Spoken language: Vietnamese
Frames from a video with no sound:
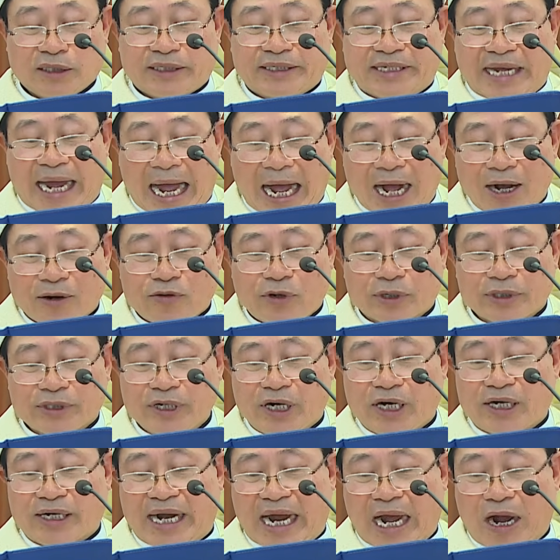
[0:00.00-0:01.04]
chả có
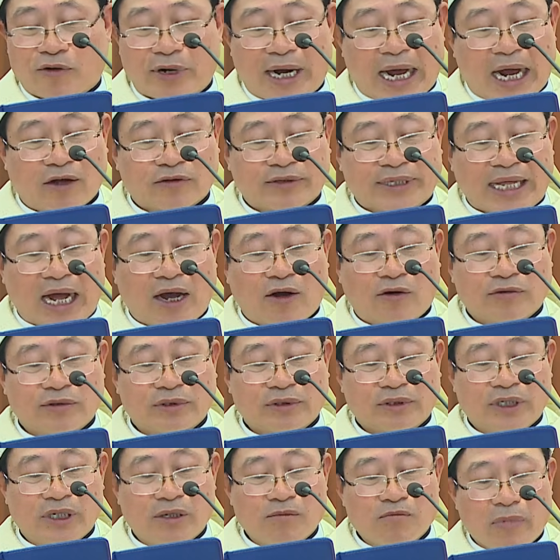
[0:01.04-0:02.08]
trường nào đào tạo
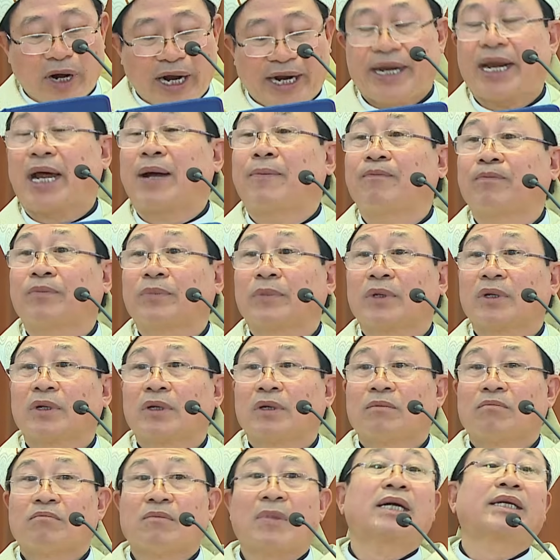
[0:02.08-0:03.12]
nhưng 10 năm
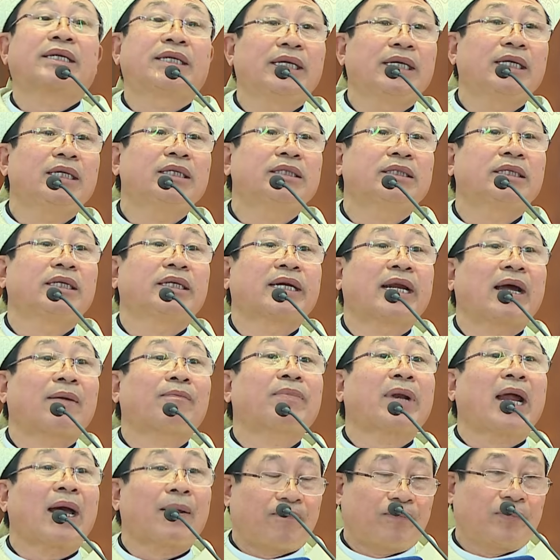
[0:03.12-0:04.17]
bác sĩ chỉ
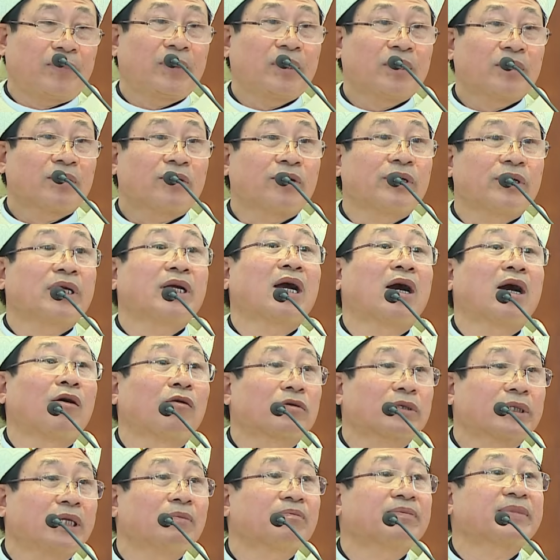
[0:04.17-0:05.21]
5 năm có đi
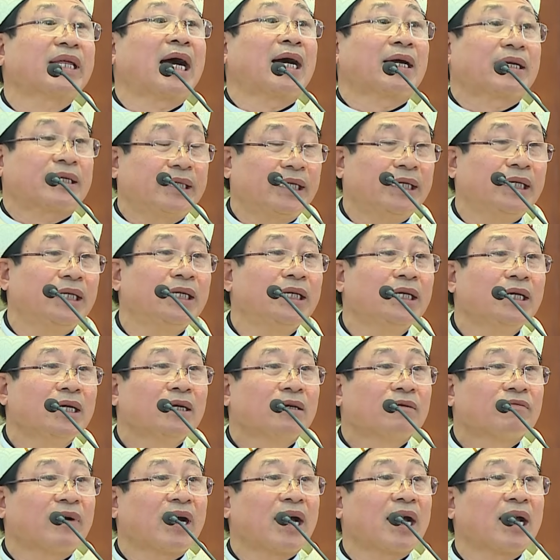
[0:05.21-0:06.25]
học thêm thạc sĩ
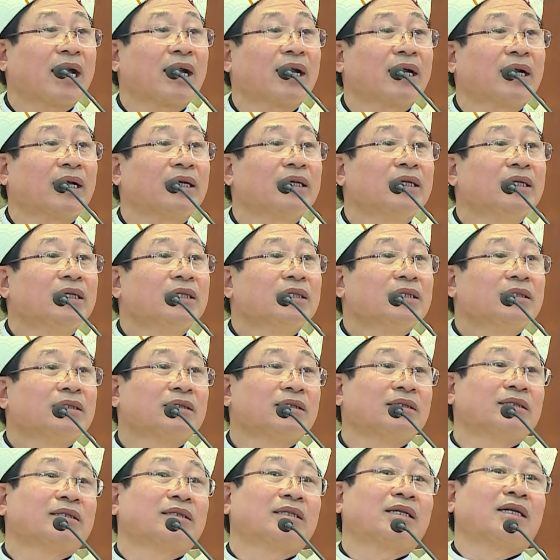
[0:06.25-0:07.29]
và uh,
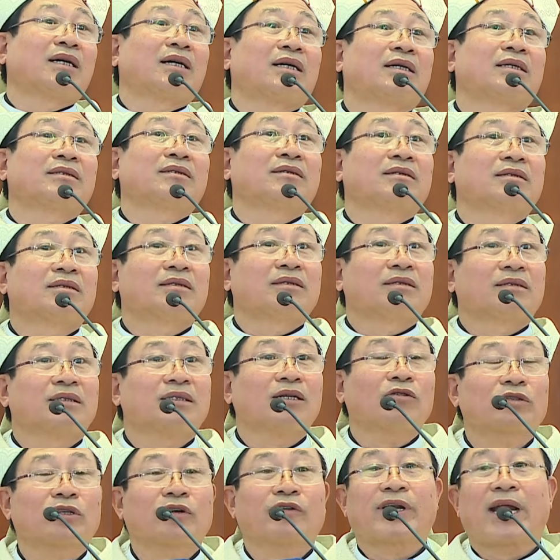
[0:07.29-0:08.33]
ờ,
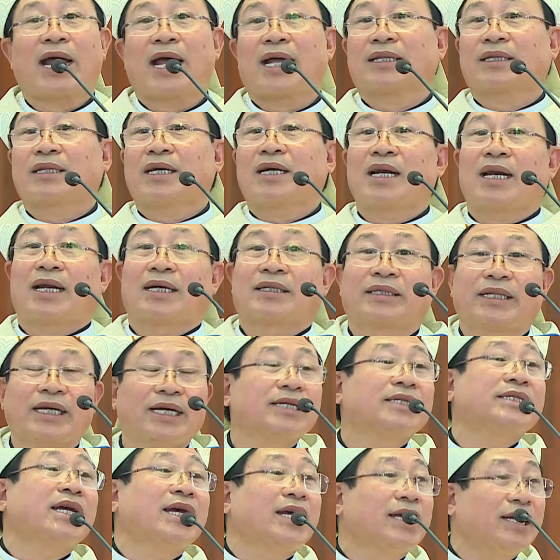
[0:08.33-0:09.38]
doctora tức là
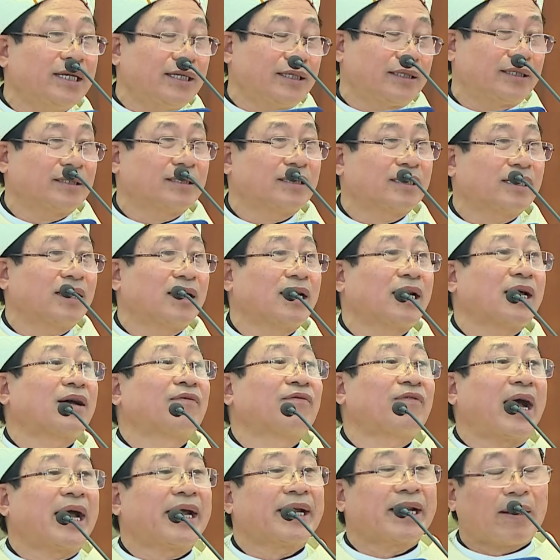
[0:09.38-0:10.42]
tiến sĩ thì là
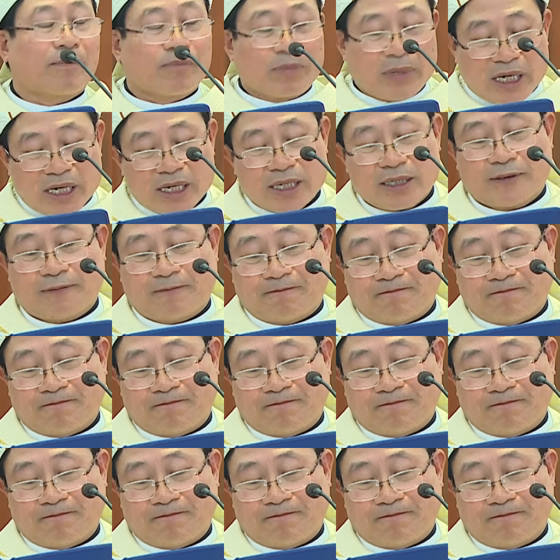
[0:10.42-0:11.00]
vài năm nữa